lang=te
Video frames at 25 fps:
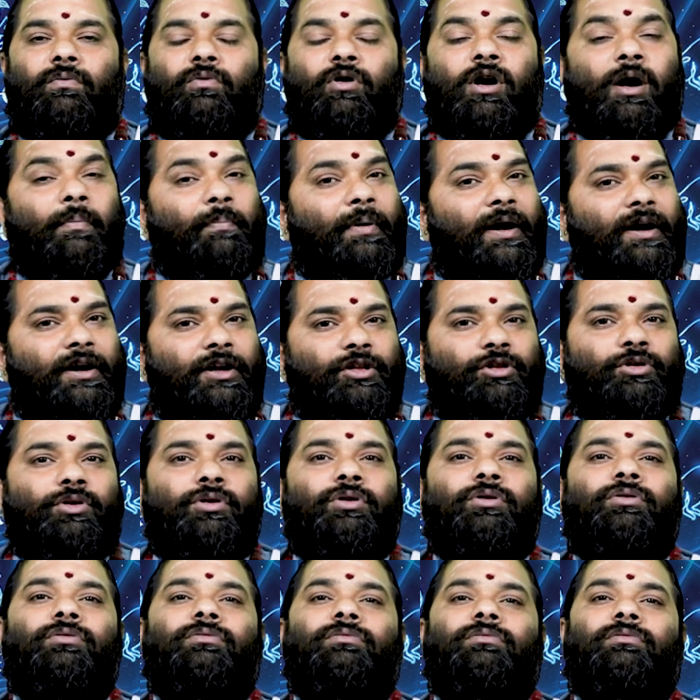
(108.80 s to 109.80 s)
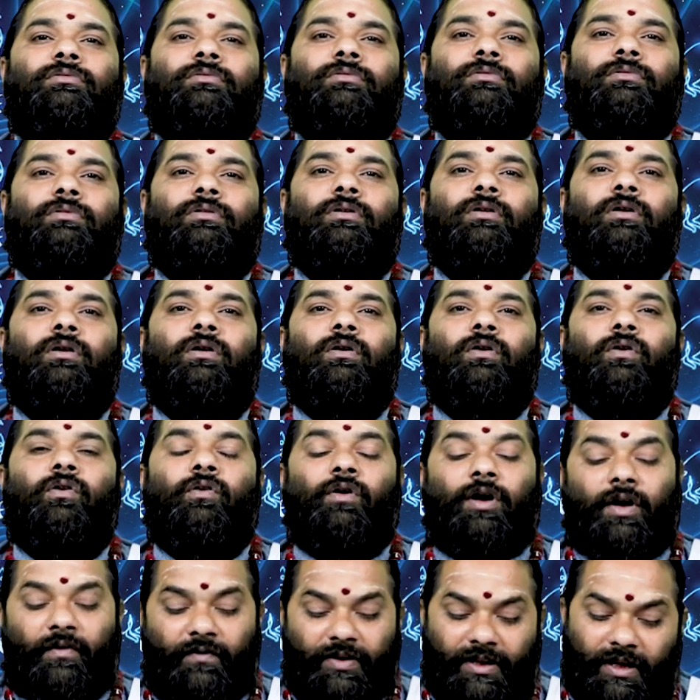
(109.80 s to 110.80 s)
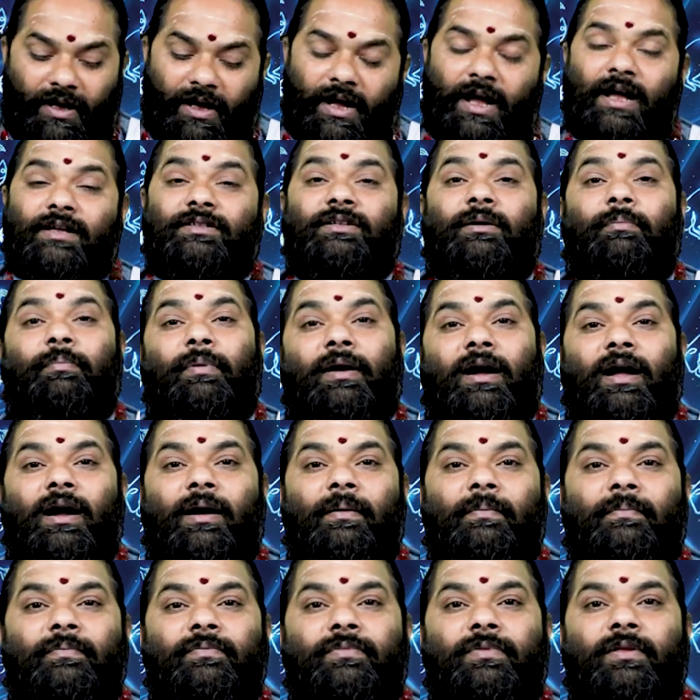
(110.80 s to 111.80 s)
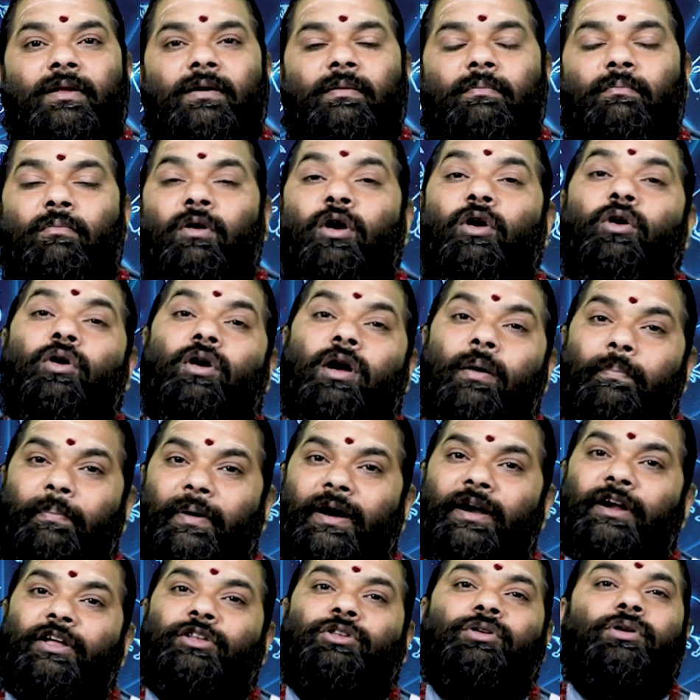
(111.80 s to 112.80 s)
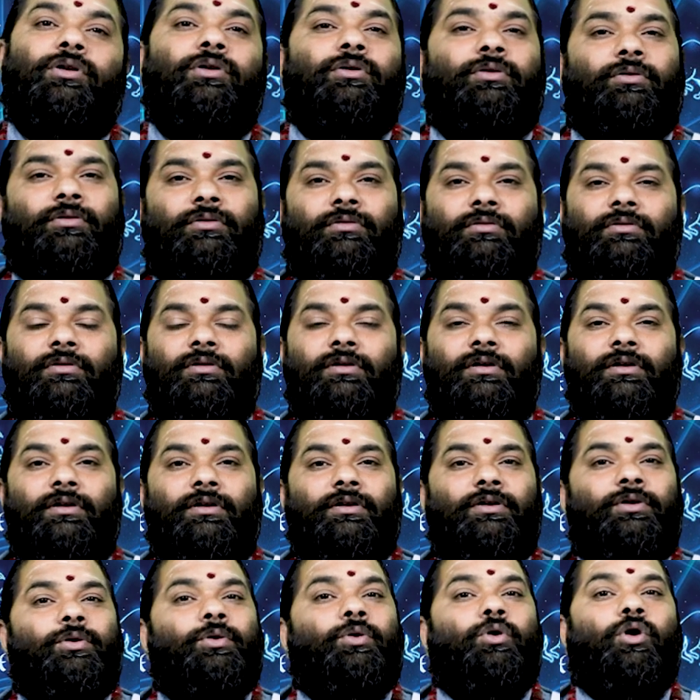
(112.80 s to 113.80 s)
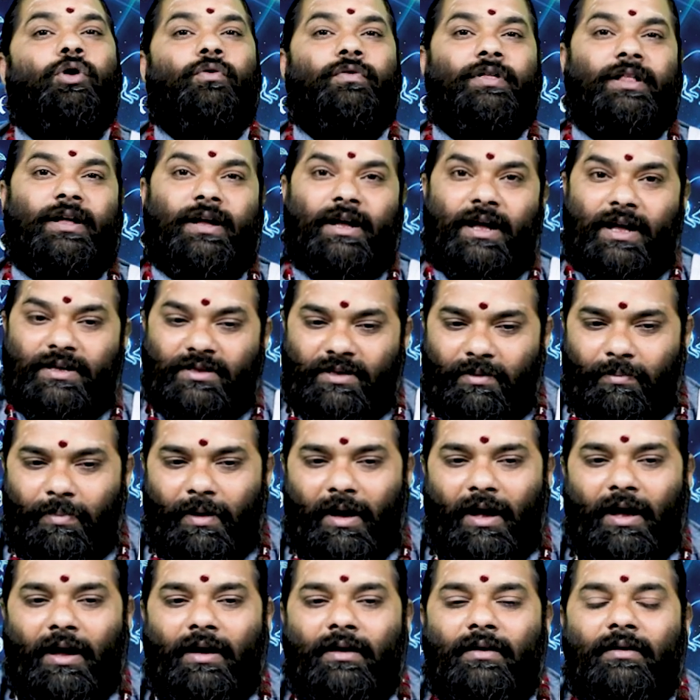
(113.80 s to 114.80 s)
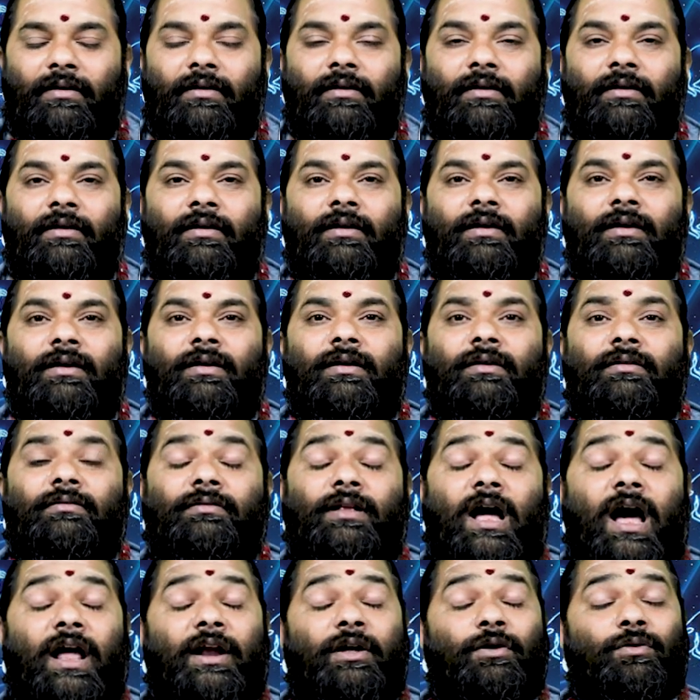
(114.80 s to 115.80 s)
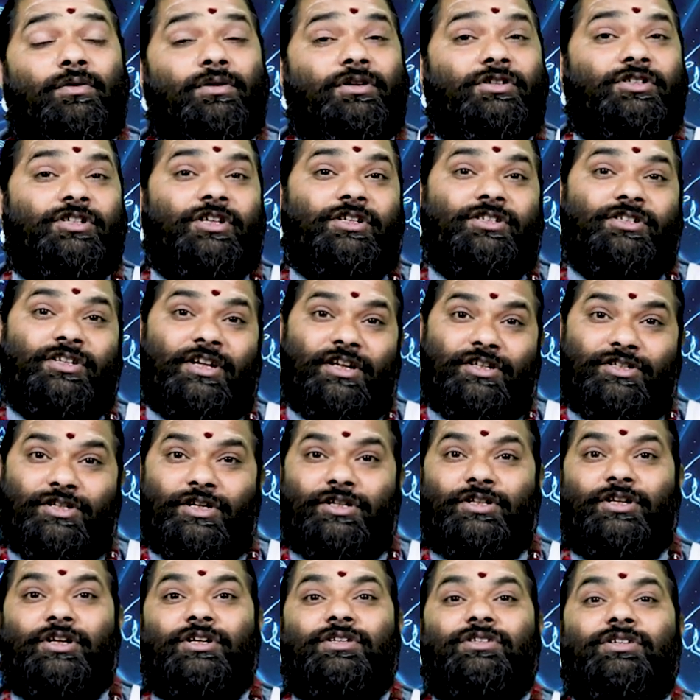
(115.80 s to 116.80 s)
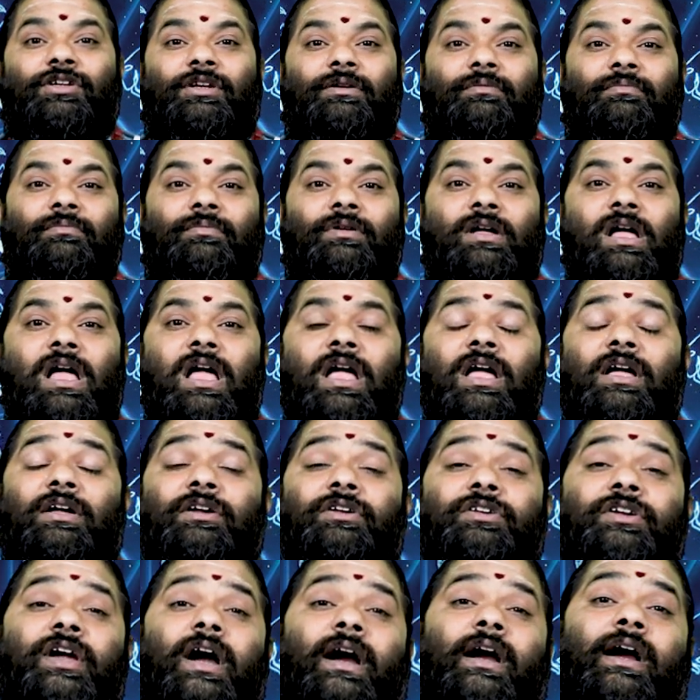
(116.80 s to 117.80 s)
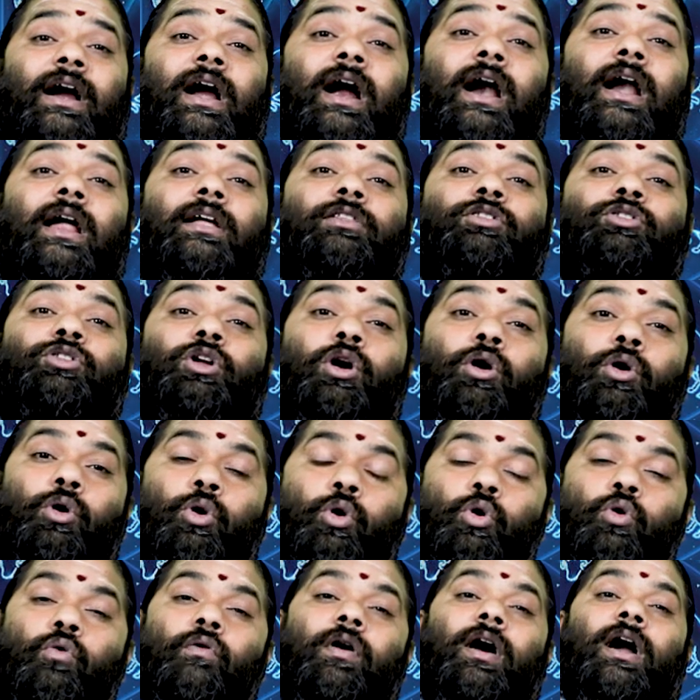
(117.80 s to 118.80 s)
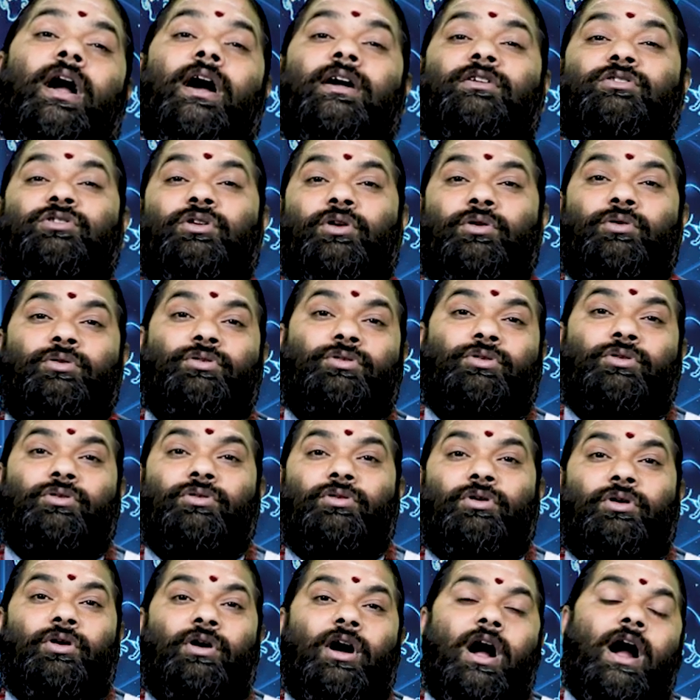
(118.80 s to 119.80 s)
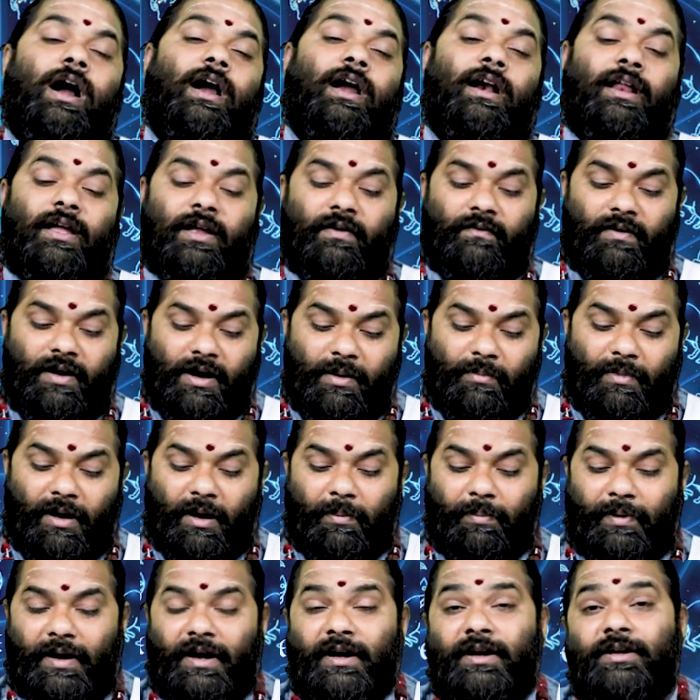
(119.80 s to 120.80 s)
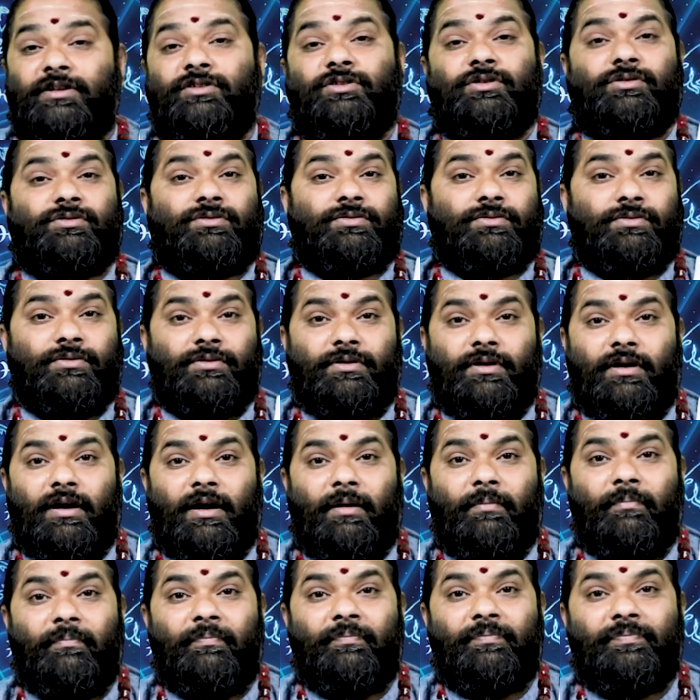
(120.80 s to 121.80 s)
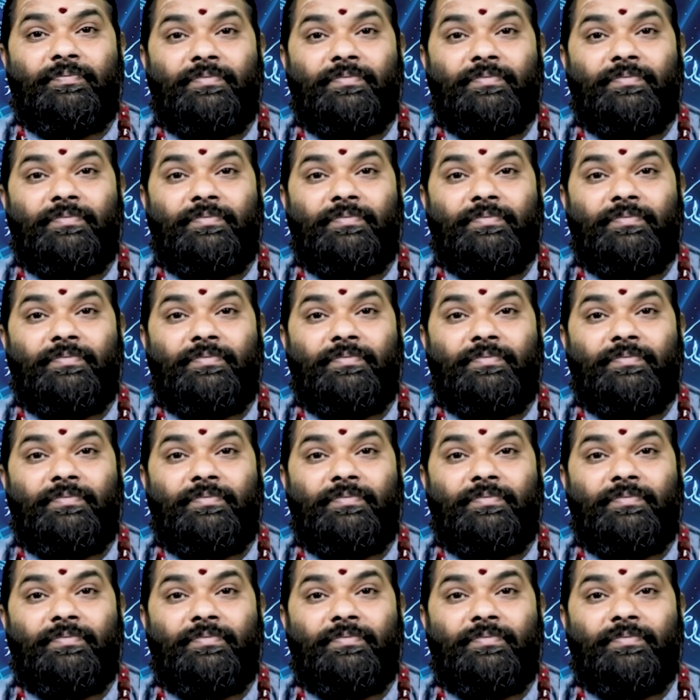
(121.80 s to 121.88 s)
ఒక పండితుడు ఒక విధంగా చెప్పగా మరొక పండితుడు ఇంకో విధంగా చెప్పగా దాని గురించి చర్చ చేసి ఎక్కడ తక్కువగా జరుగుతుందో అక్కడికి వెళ్ళి మన పనిని చేసుకుంటున్నాం